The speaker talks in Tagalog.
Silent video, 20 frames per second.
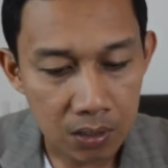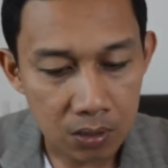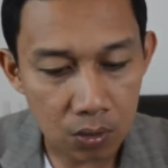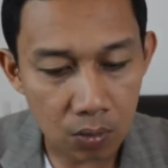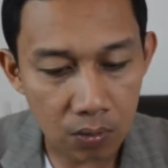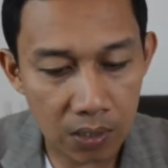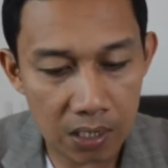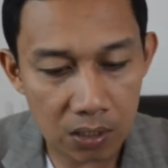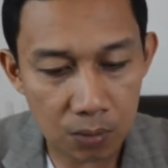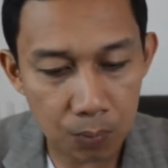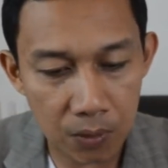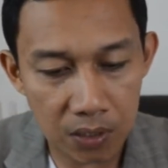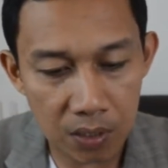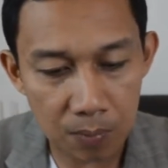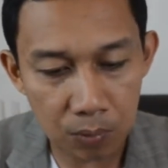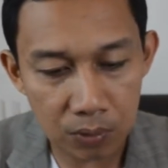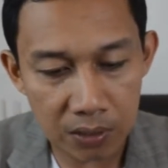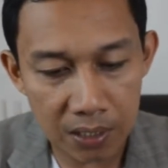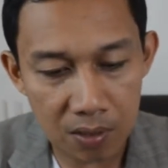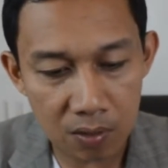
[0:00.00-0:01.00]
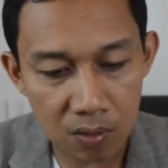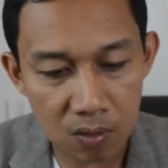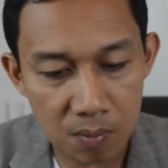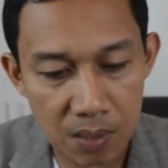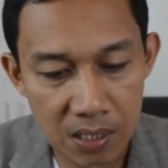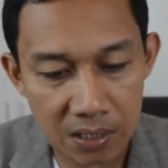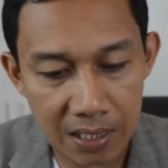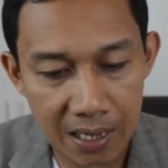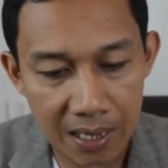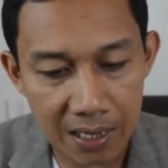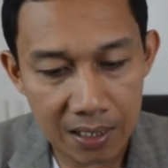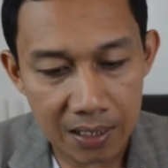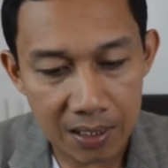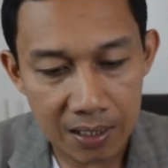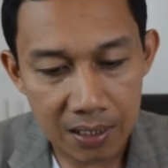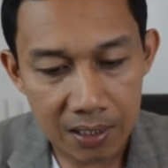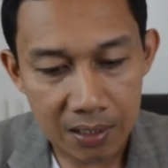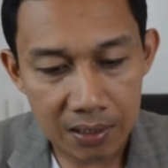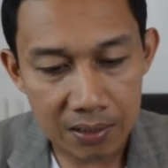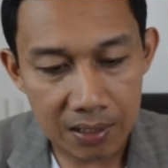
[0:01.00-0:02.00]
So guys, pwede po tayong kumita
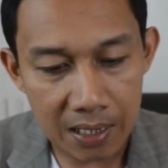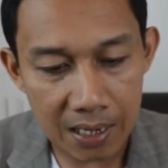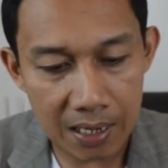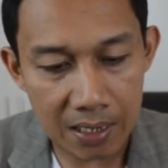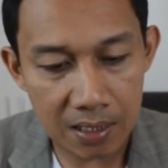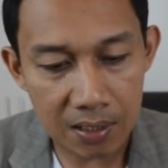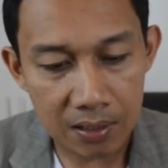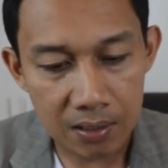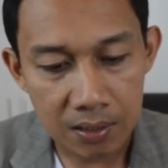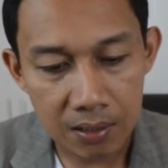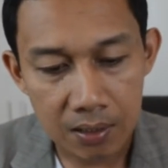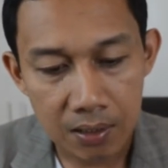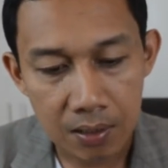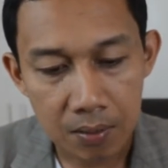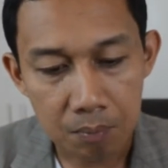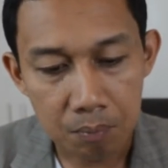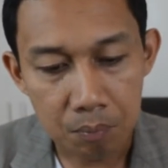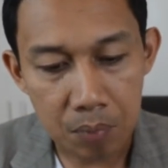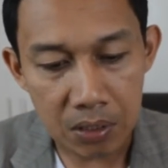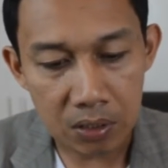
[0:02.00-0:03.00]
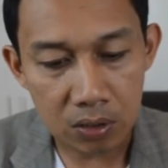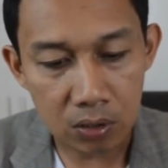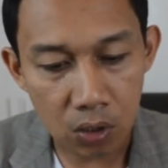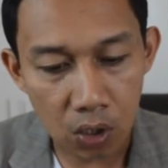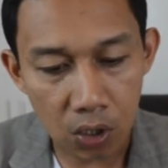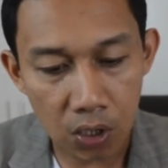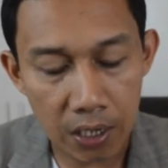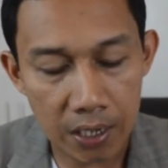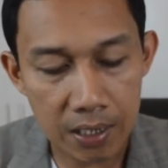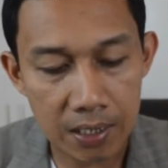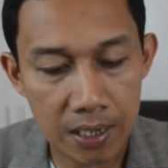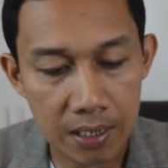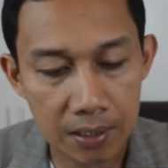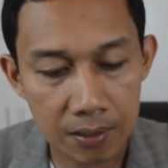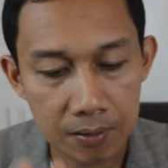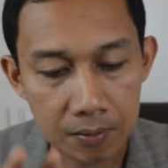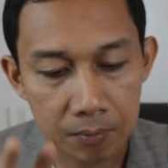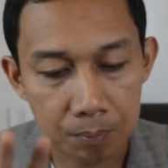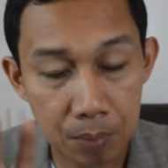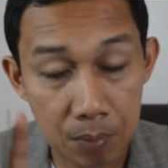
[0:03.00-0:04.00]
ng Bitcoin, uh, ah,
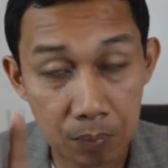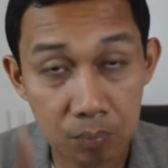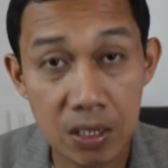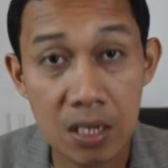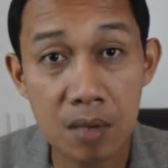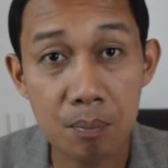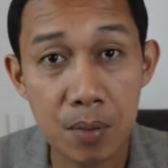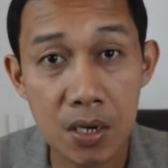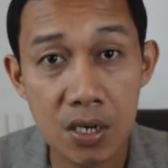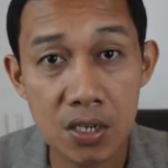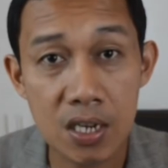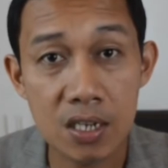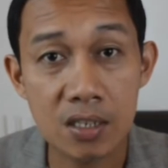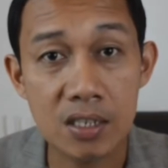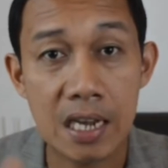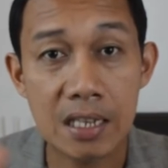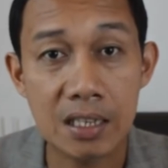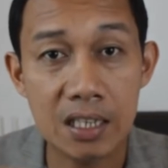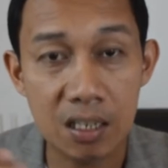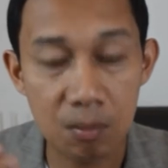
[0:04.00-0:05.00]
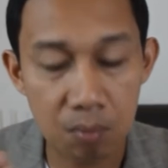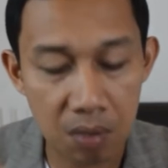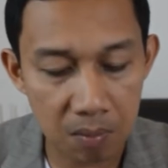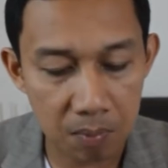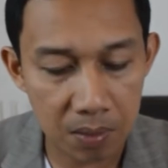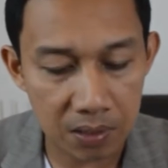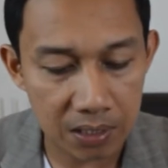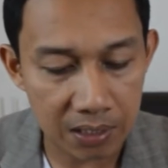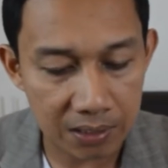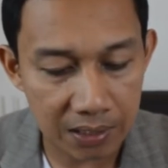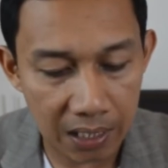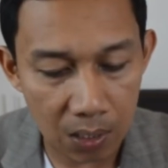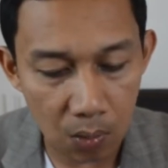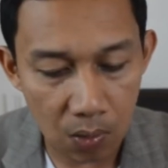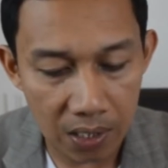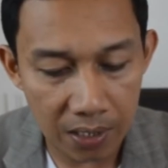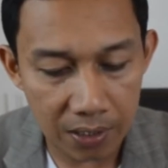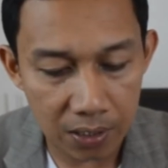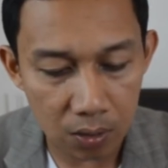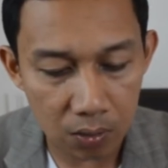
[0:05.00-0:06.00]
ng 15% sa ating ibebenta.
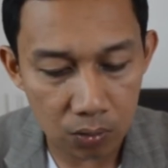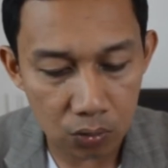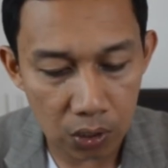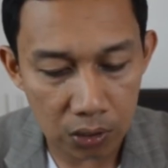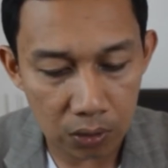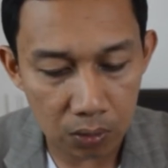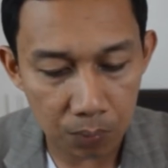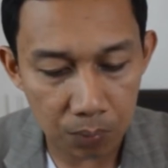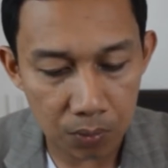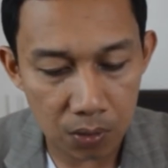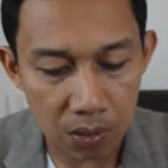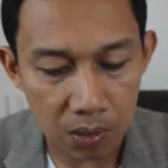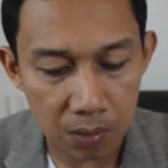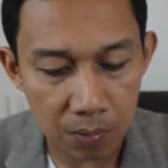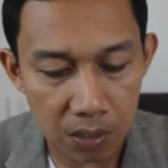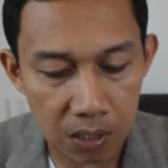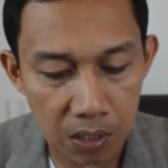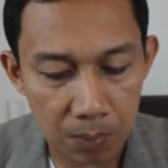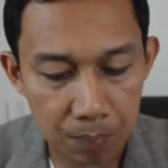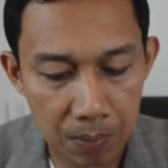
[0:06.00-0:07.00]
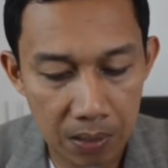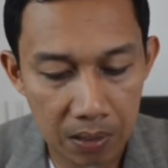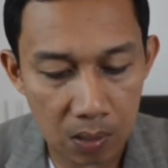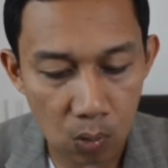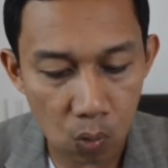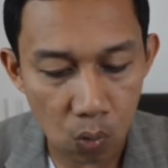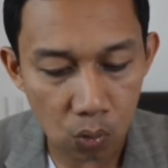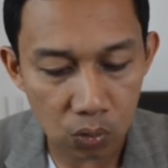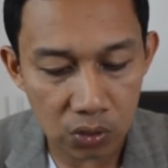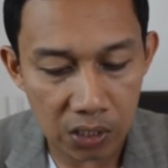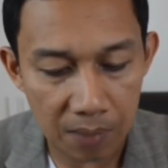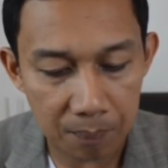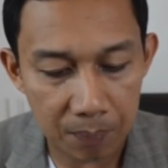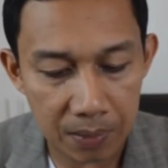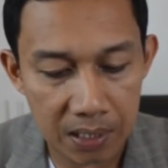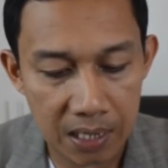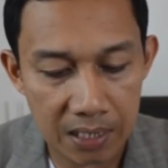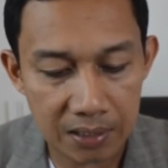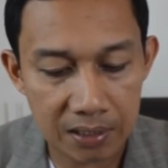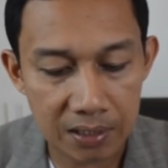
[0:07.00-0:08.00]
Dalawa ngayon. So ito po yung
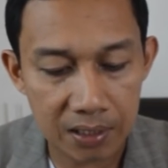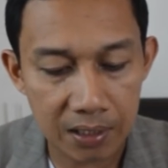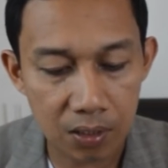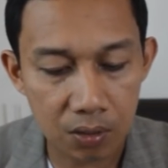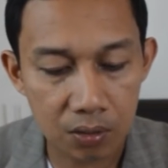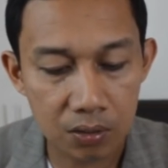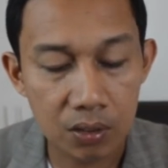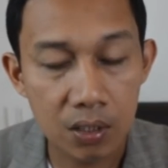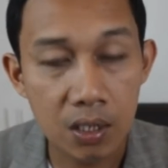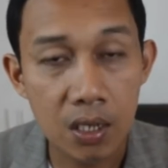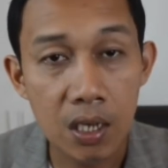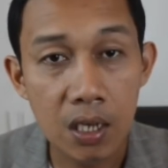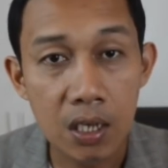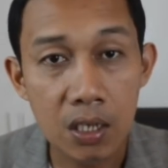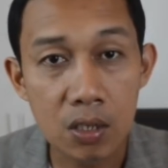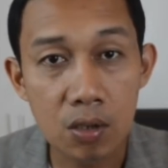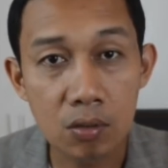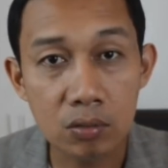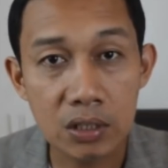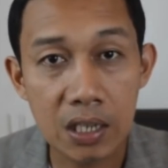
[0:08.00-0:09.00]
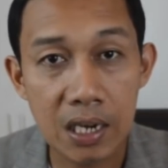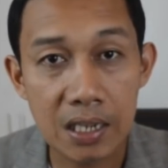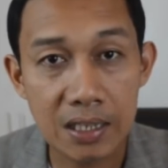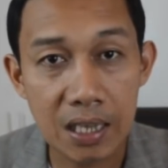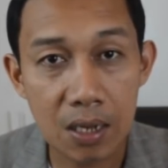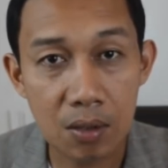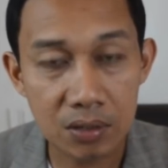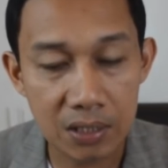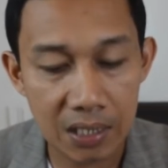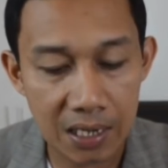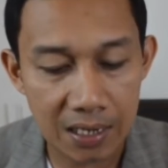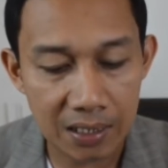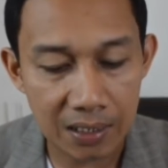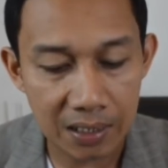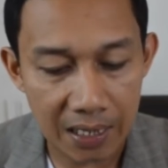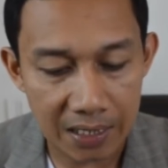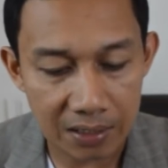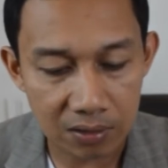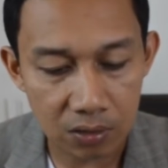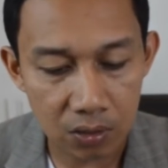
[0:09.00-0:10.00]
pag-uusapan natin ngayon, yung tinatawag nilang
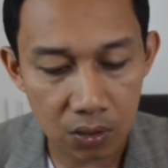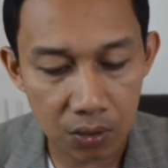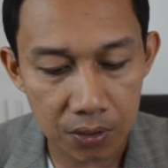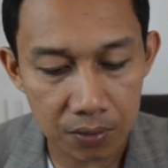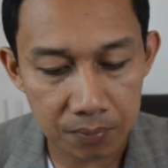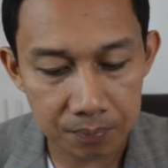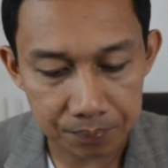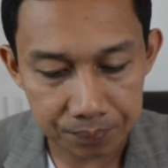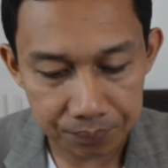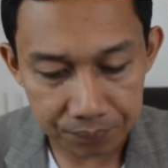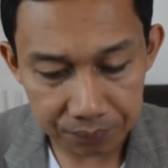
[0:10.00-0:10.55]
Litecoin.